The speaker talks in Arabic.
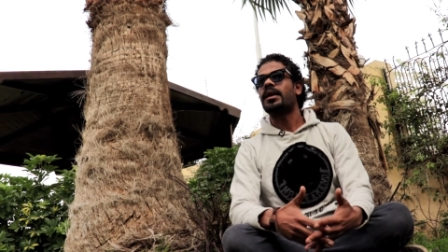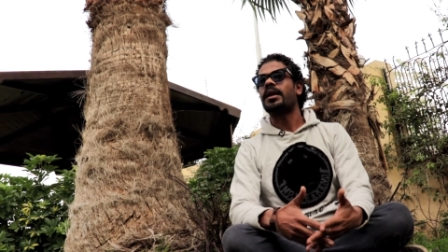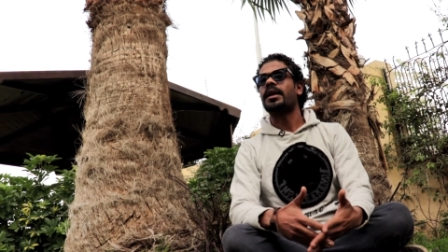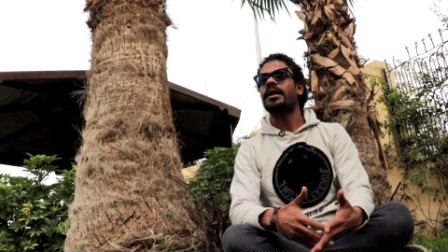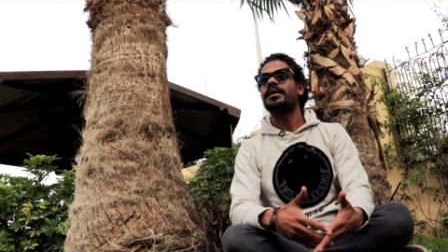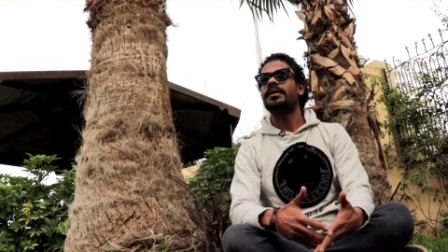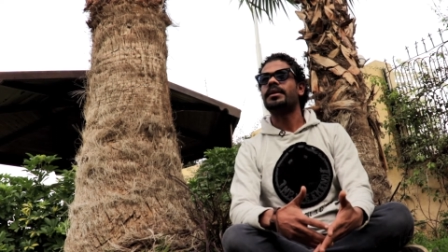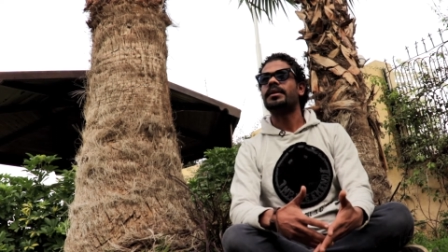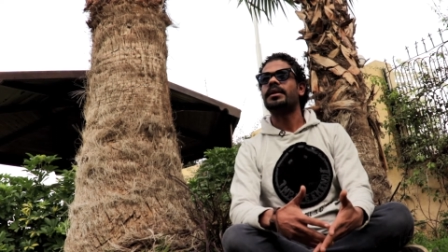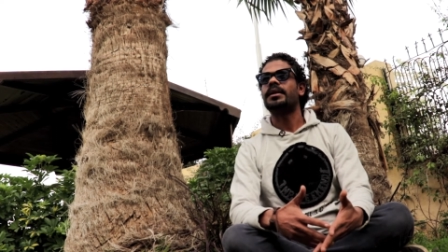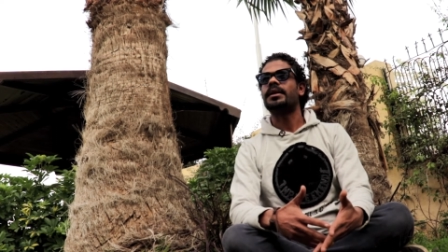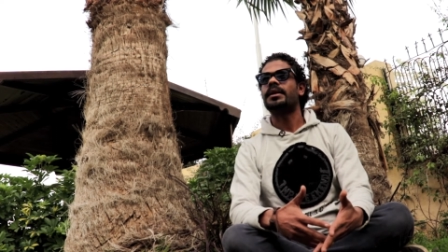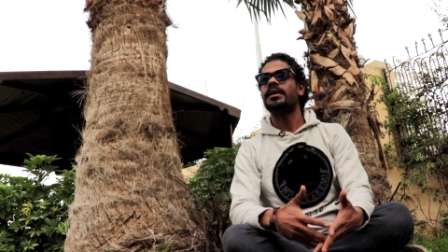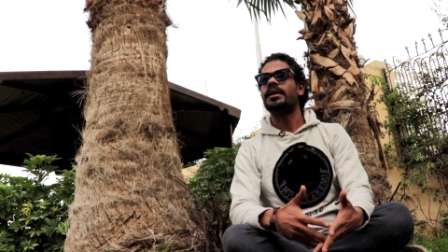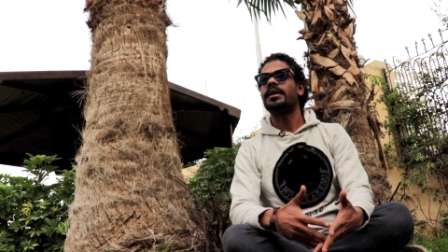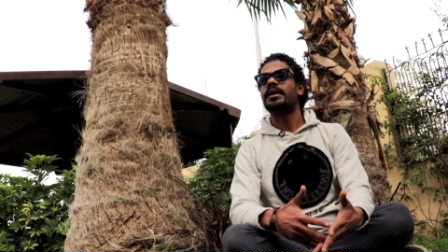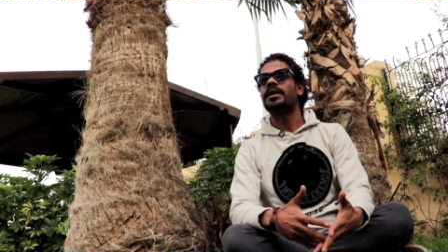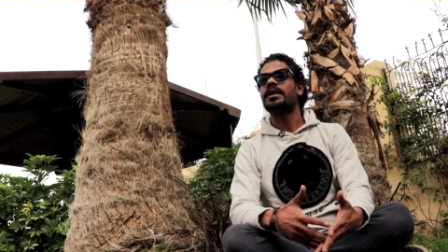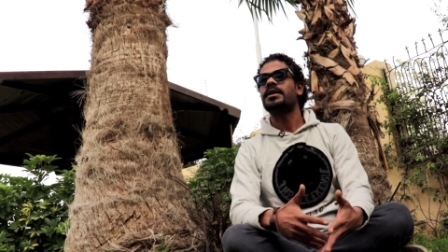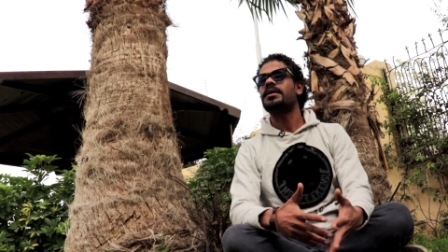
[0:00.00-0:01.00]
كان
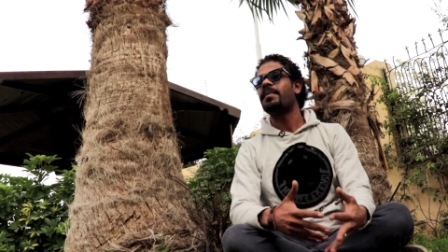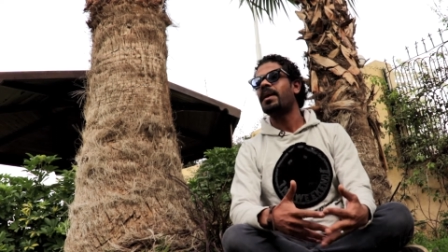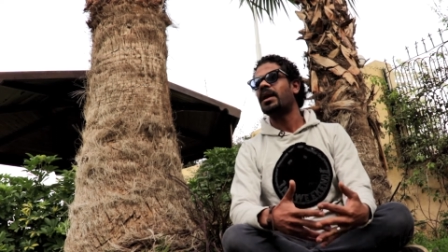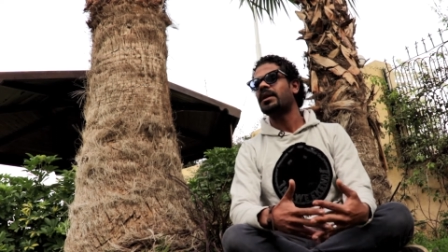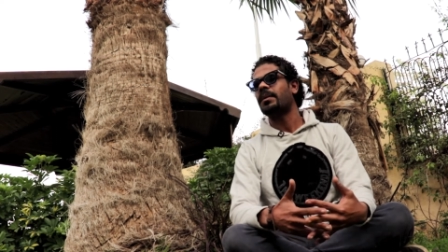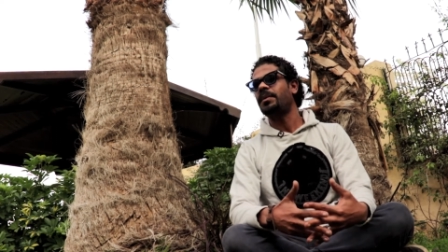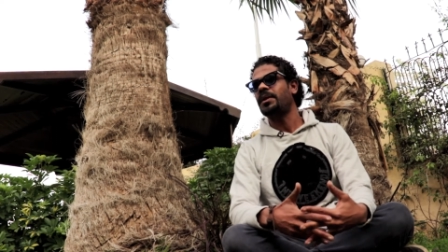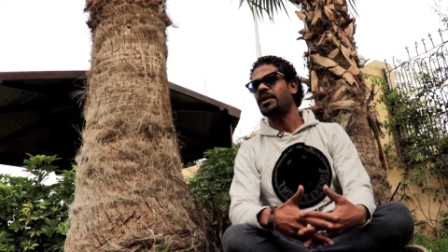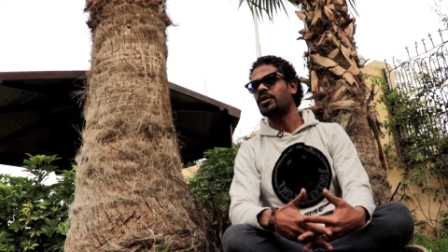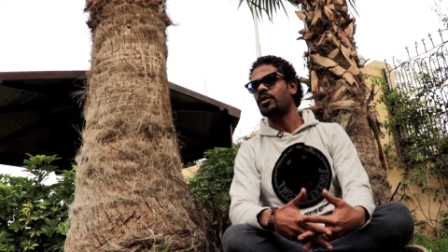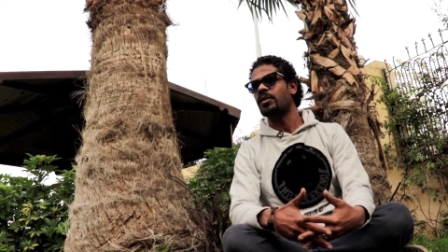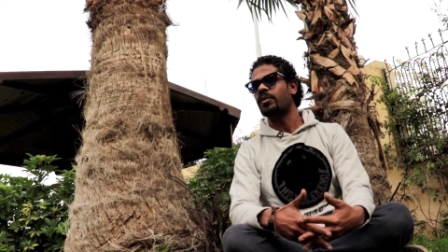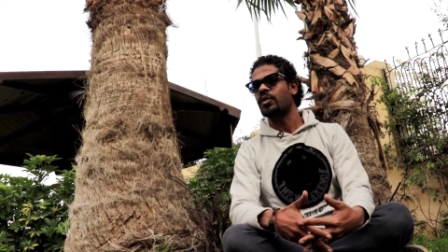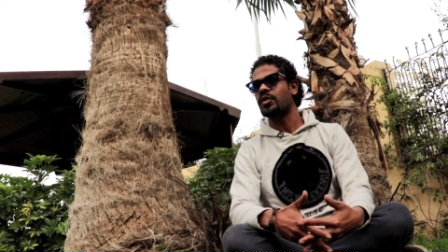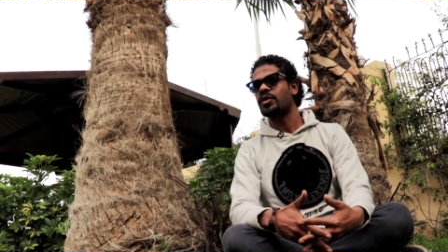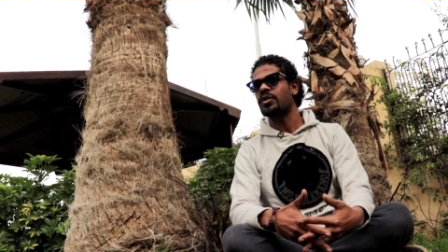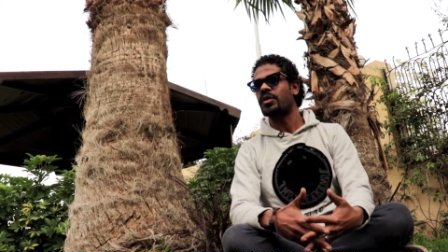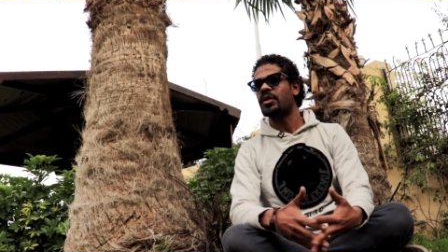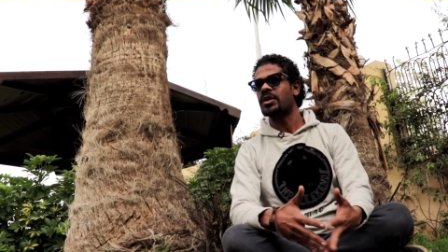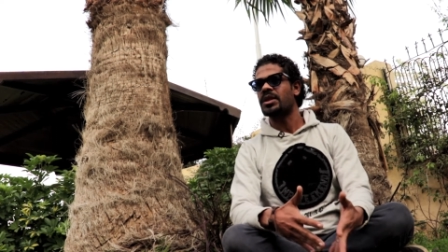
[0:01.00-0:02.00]
آه، اسمها تبحيره
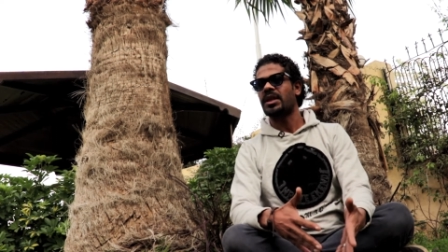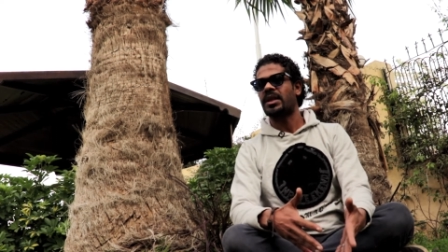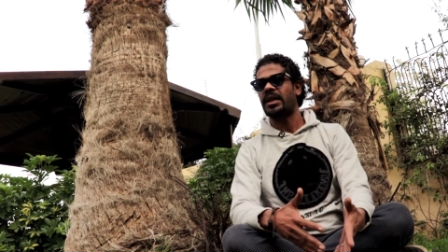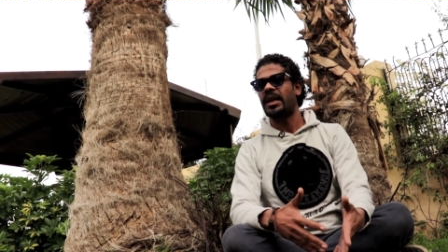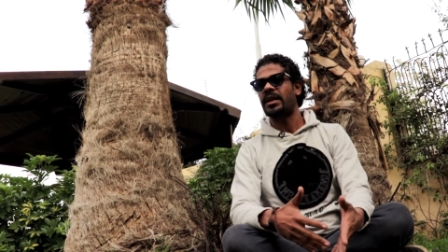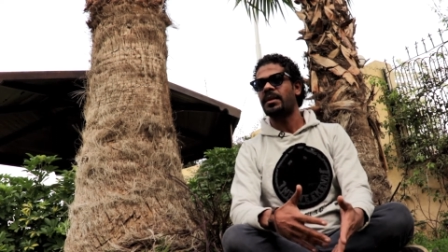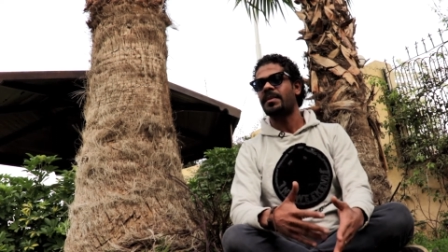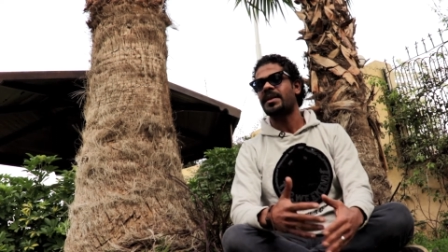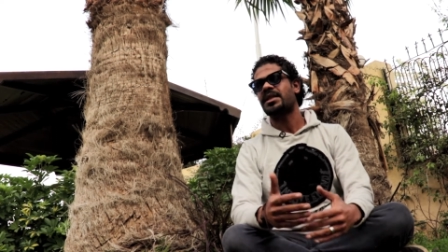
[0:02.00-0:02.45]
البوس الجزء التاني